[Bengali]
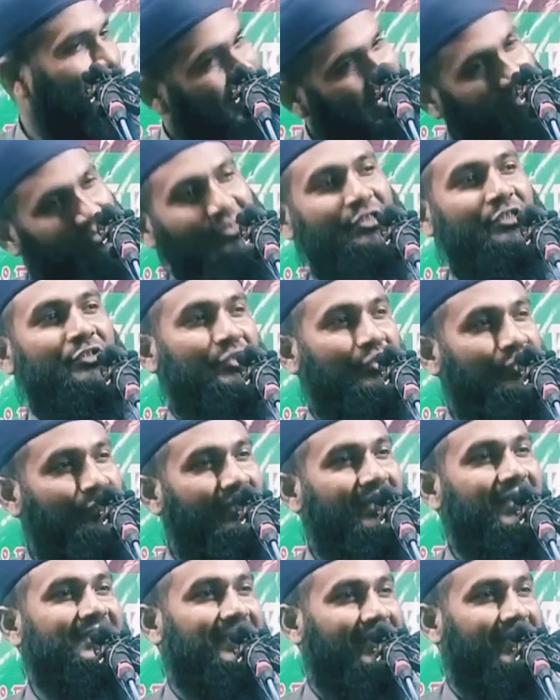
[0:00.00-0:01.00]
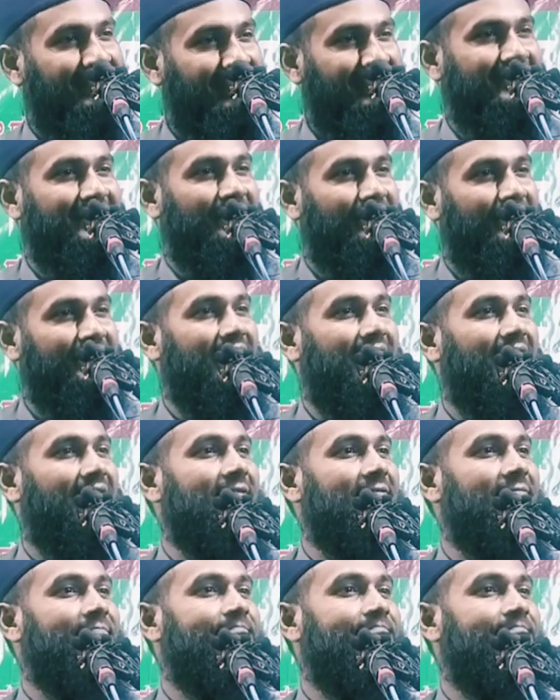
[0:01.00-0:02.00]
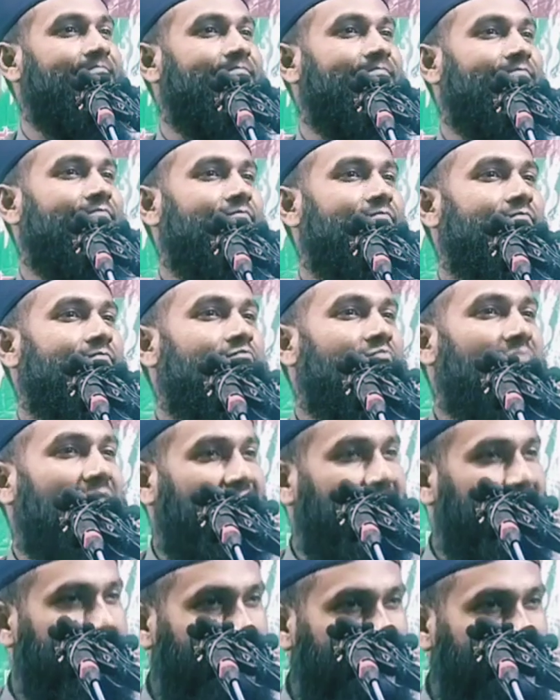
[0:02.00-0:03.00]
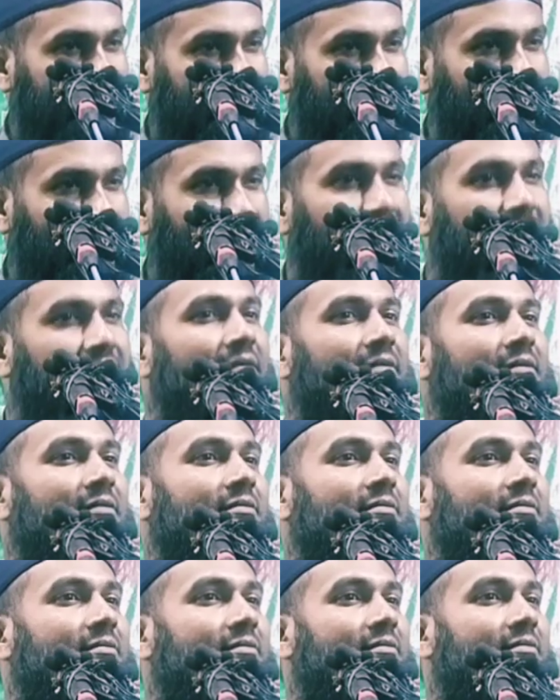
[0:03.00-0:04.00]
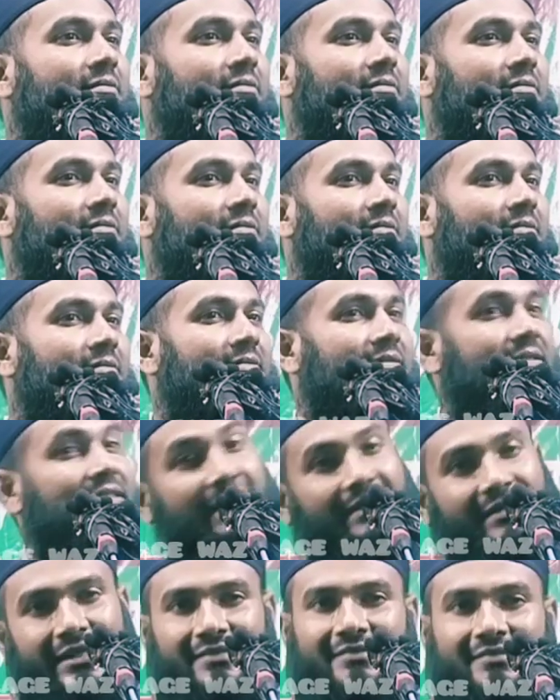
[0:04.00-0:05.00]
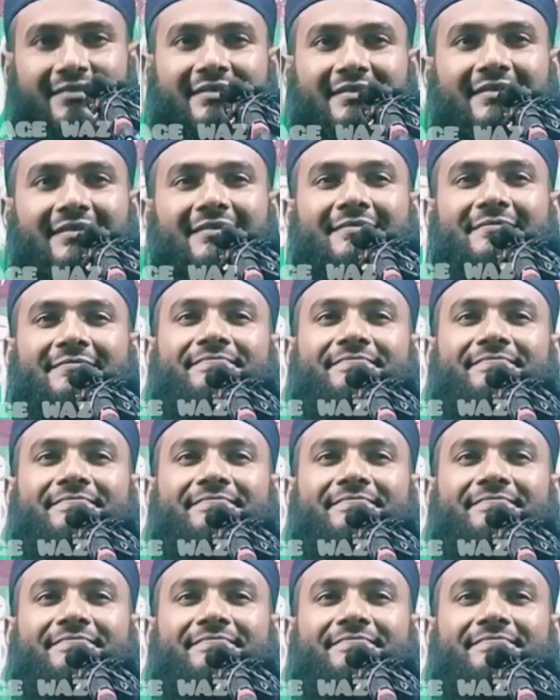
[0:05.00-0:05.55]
এদের সেবা যত্ন করলে জান্নাত যাওয়া যায় মায়ের পায়ের তলায় জান্নাত